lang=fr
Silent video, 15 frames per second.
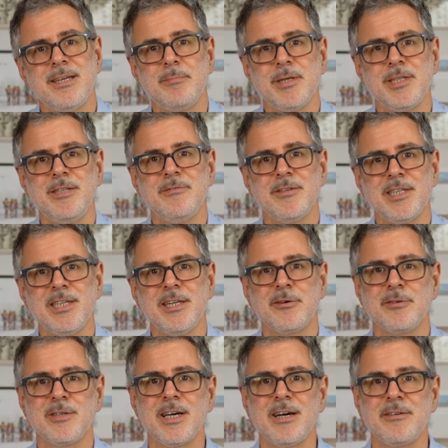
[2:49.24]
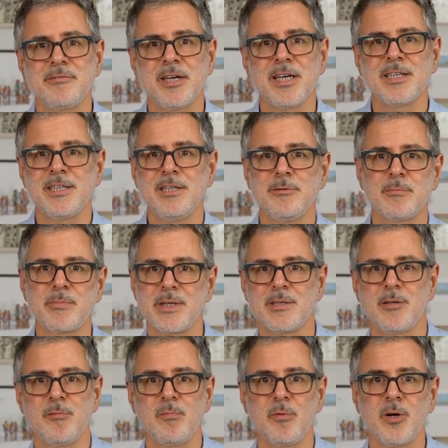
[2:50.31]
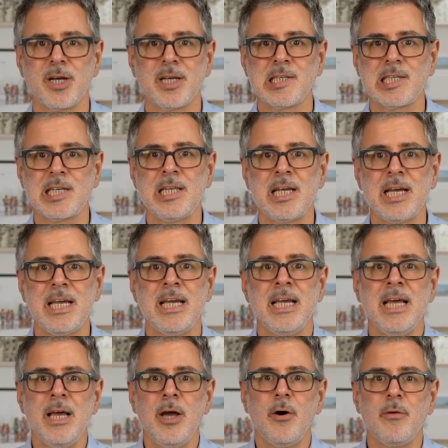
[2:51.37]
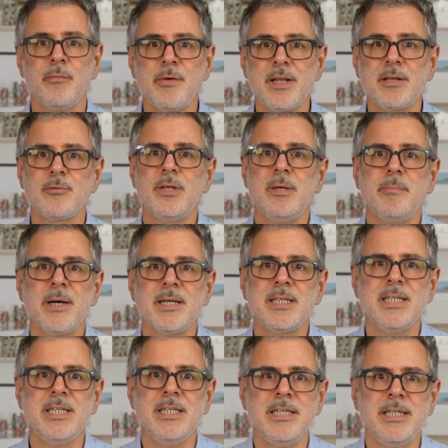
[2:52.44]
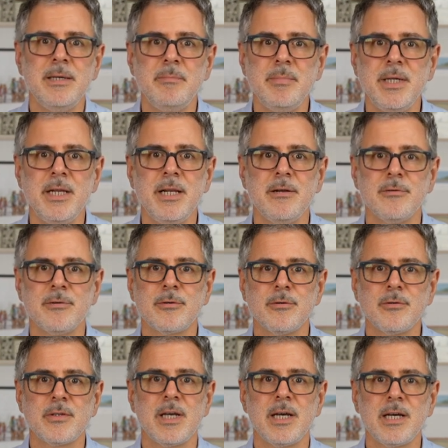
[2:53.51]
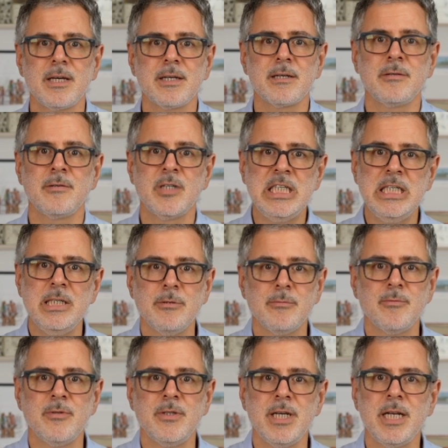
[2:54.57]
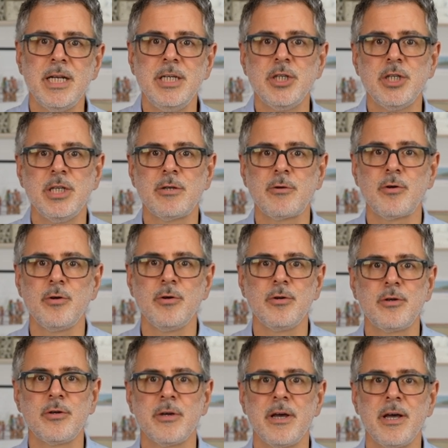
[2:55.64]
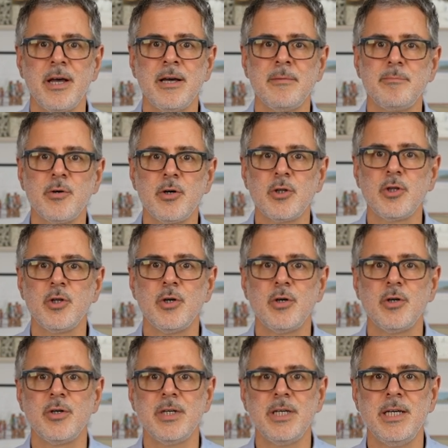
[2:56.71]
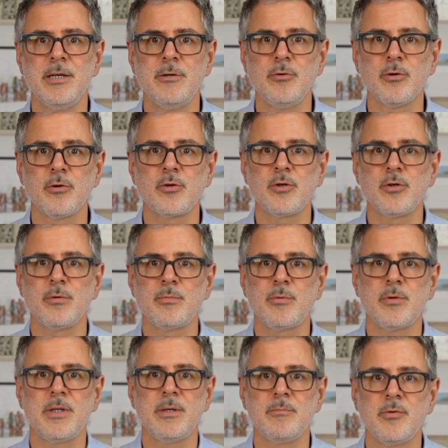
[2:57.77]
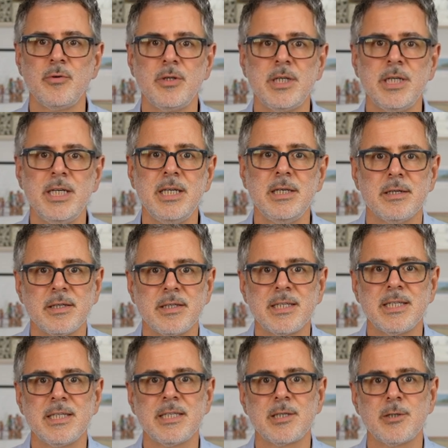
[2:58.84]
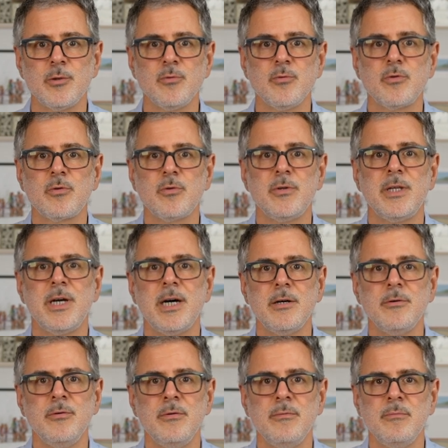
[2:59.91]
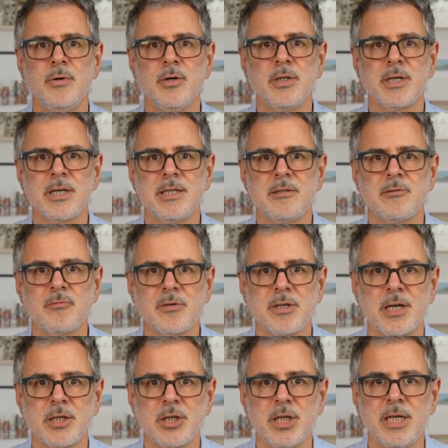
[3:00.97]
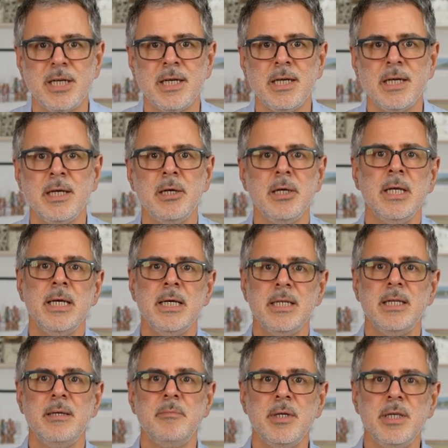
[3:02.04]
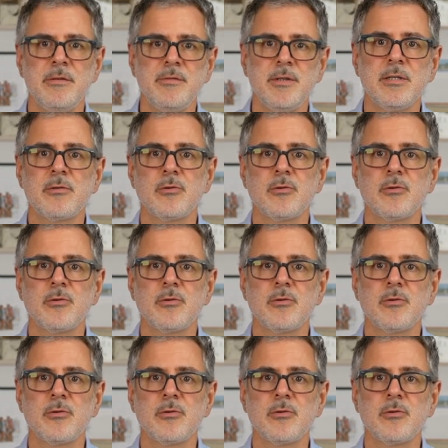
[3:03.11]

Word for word: c'est pas si facile que ça à faire, sinon personne procrastinerait. En fait, on n'est pas si débile que ça. Si on néglige des trucs importants et urgents pour des broutilles, c'est sans doute qu'on a une bonne raison cachée. Des bénéfices